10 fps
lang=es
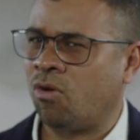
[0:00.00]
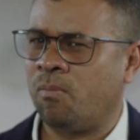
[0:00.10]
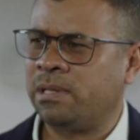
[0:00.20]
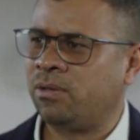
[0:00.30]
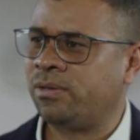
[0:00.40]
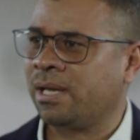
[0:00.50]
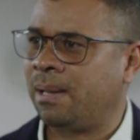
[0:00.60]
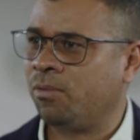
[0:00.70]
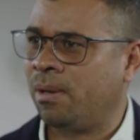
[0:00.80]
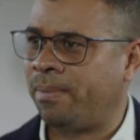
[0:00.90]
¿Cómo ha sido ese
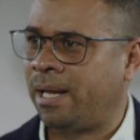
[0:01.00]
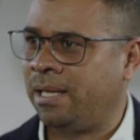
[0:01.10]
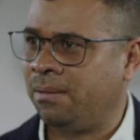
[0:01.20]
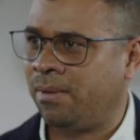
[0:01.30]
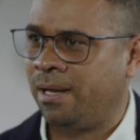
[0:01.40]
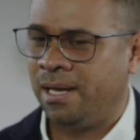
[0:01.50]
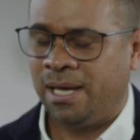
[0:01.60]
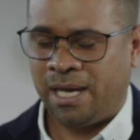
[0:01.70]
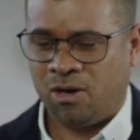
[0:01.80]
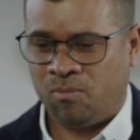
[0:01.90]
cambio de paradigma
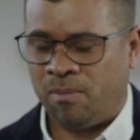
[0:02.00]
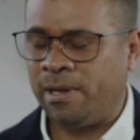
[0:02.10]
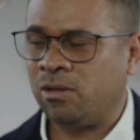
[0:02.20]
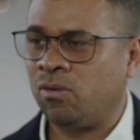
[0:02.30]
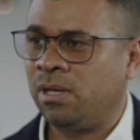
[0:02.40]
en un momento,